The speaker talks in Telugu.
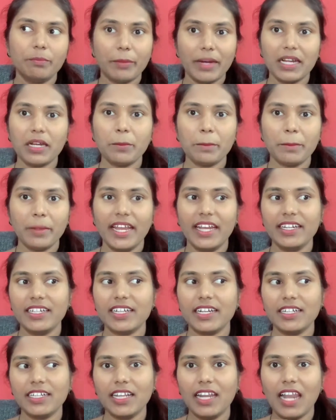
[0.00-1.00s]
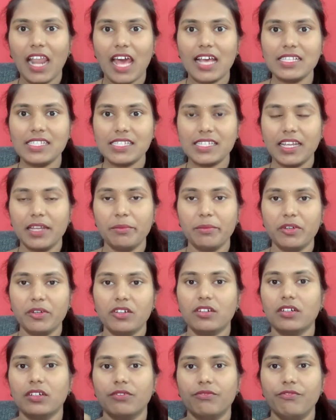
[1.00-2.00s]
మనం ఏంటంటే లాస్ట్ టైం
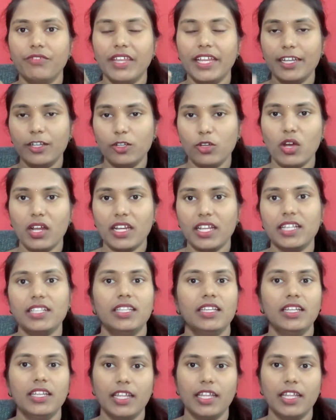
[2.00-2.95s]
వీడియో అనేది